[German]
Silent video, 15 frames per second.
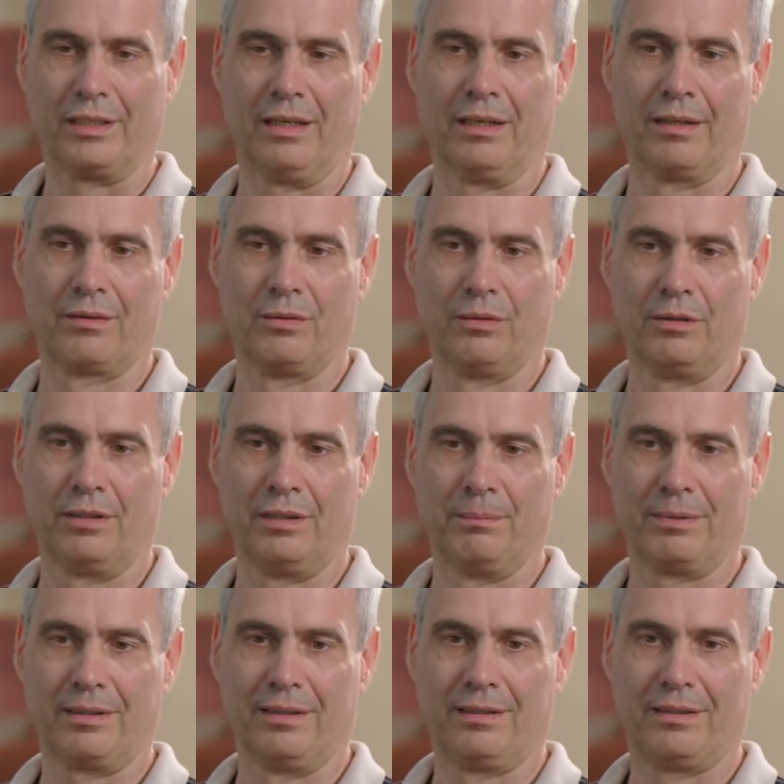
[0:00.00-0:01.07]
also im
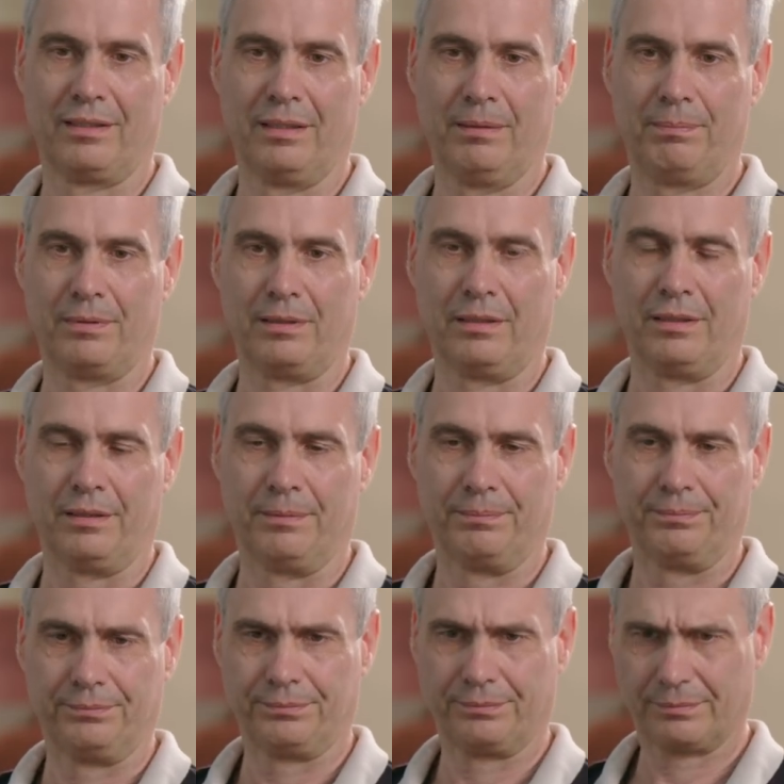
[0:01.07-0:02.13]
Prinzip
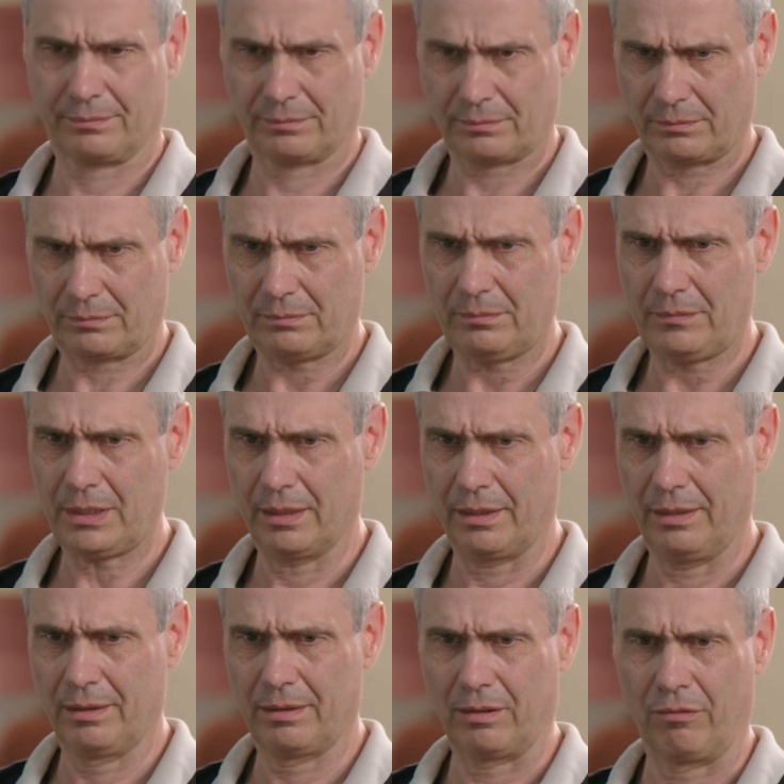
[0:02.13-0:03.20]
ähm,
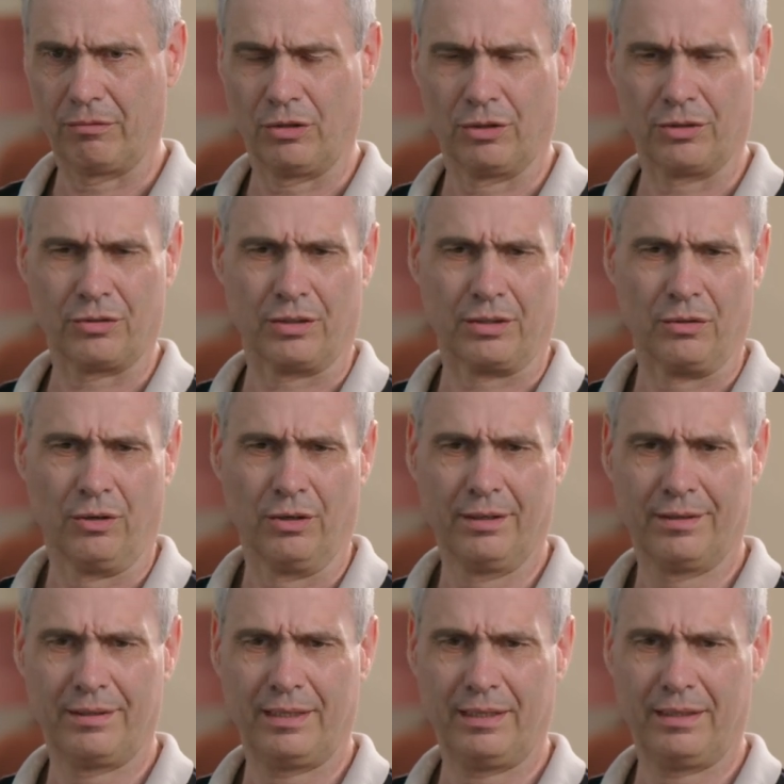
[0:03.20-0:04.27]
geht es auf
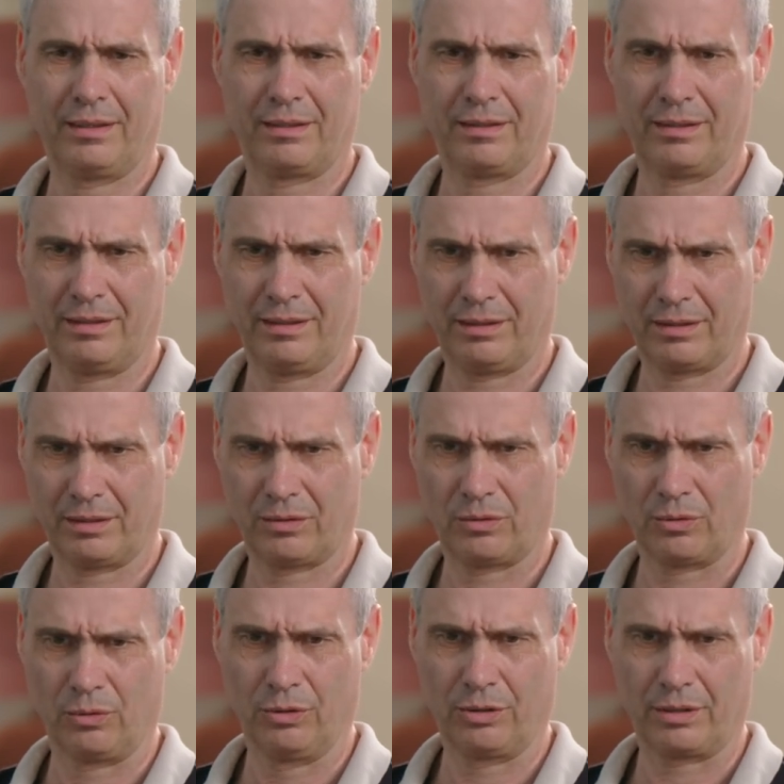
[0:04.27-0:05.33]
1969
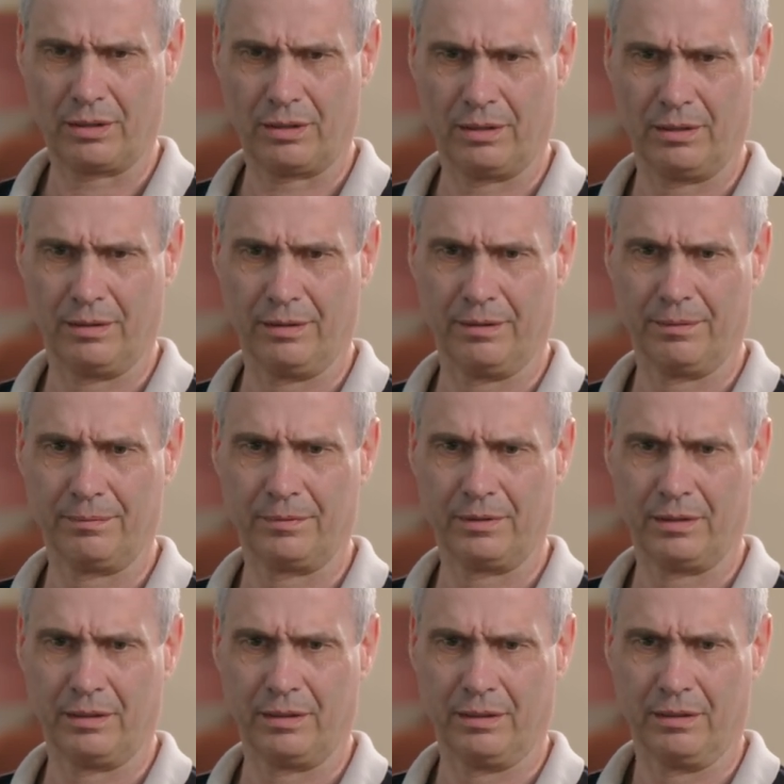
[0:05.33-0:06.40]
zurück äh,
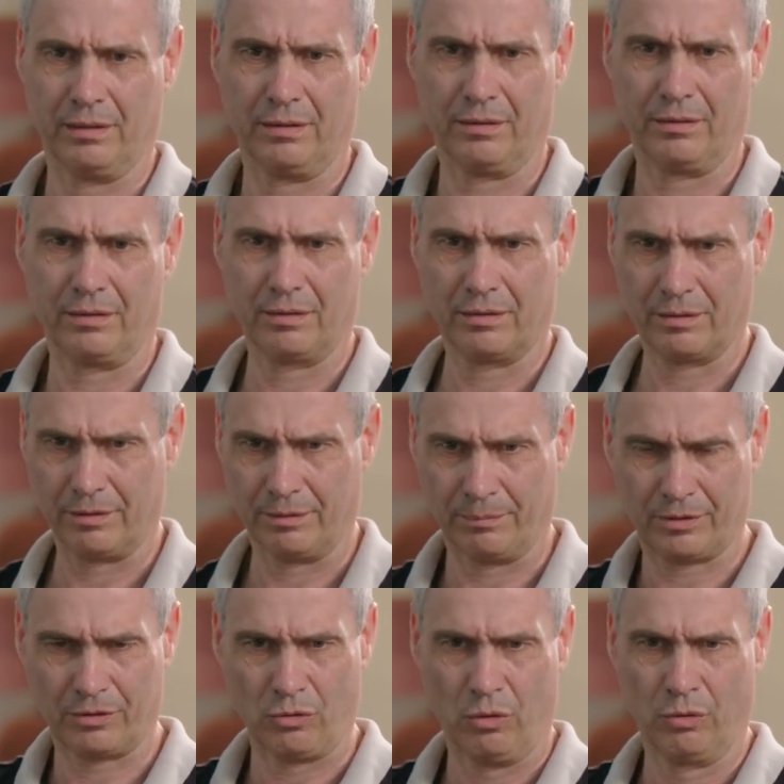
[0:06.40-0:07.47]
in, in
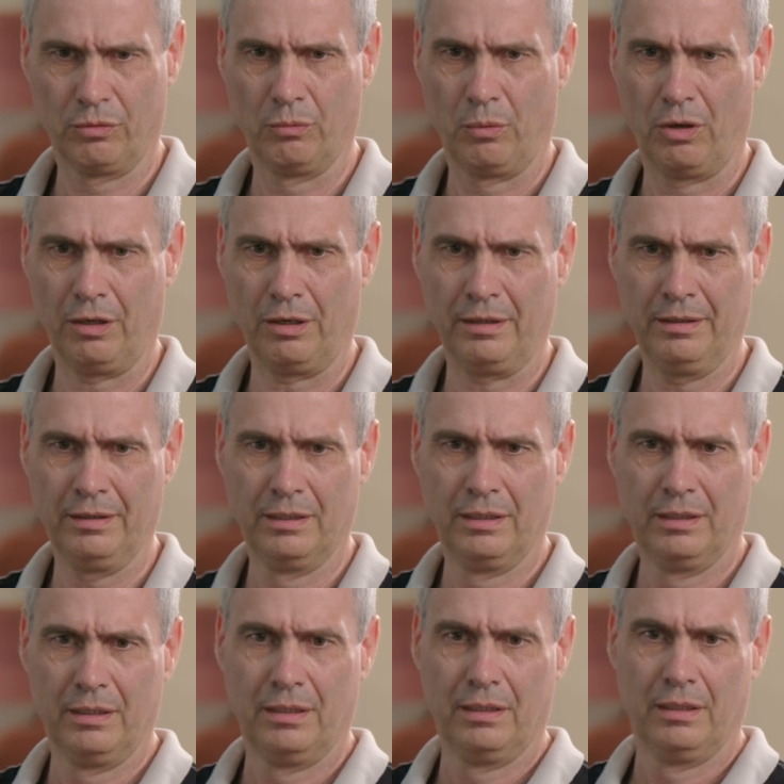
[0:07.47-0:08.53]
Stonewall
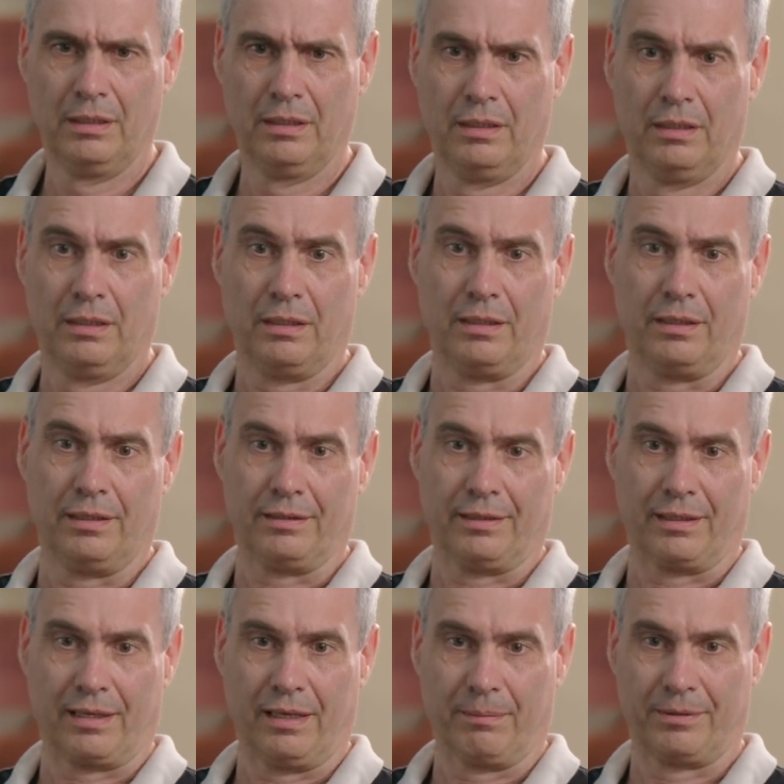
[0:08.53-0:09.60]

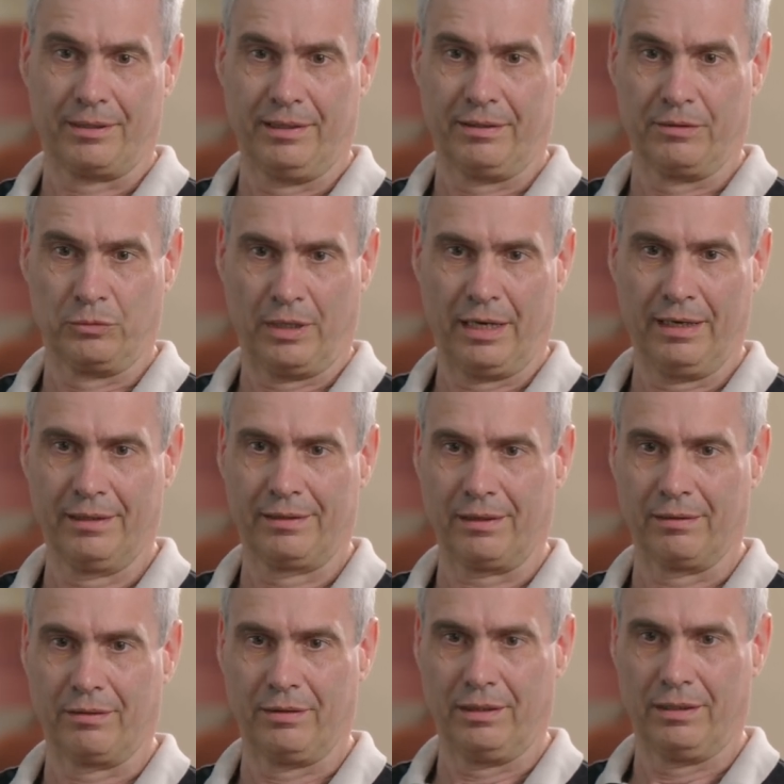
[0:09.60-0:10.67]
da gab es diese Riots,
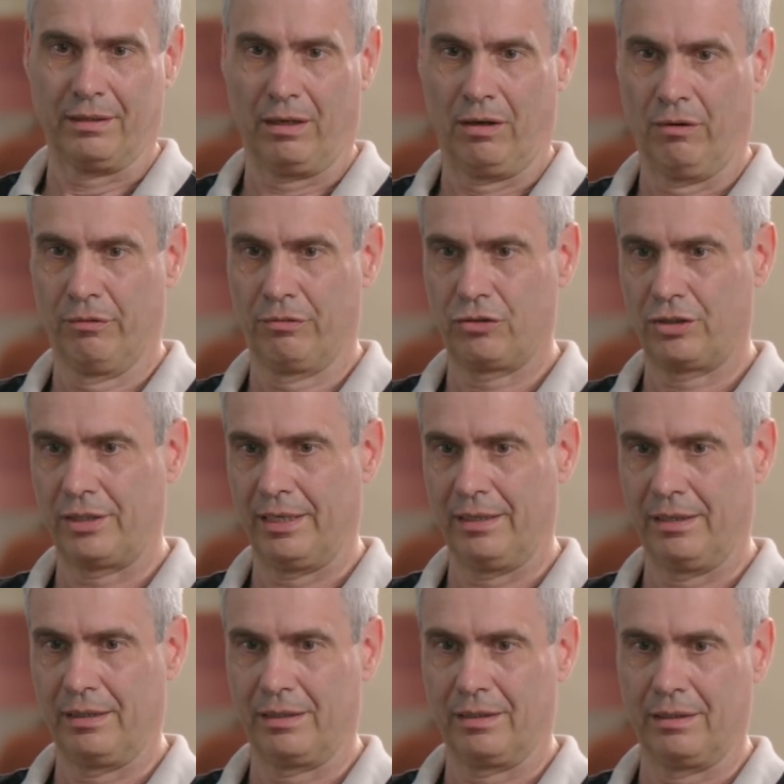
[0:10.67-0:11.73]
also diese
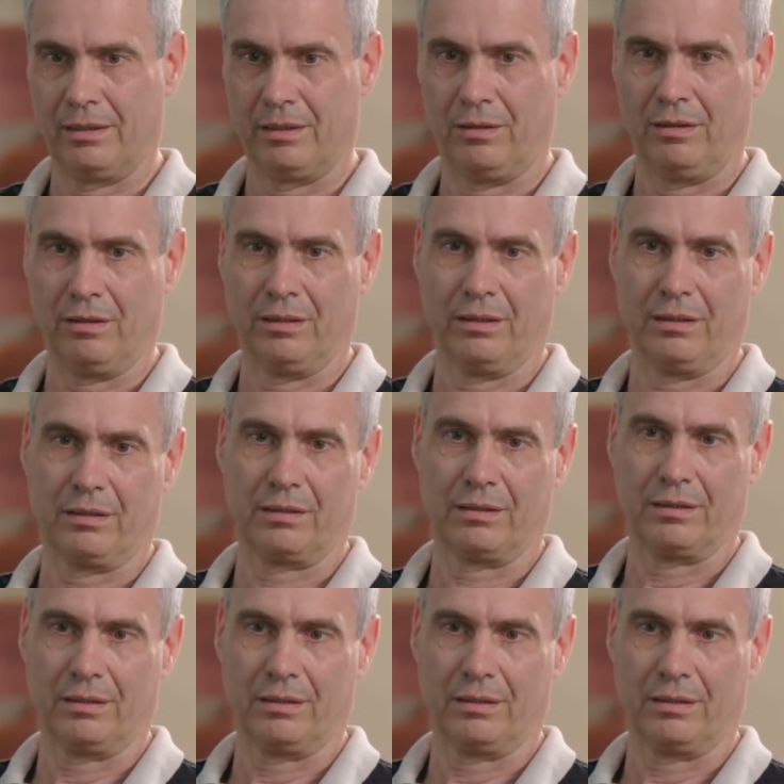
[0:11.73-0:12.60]
Aufstände und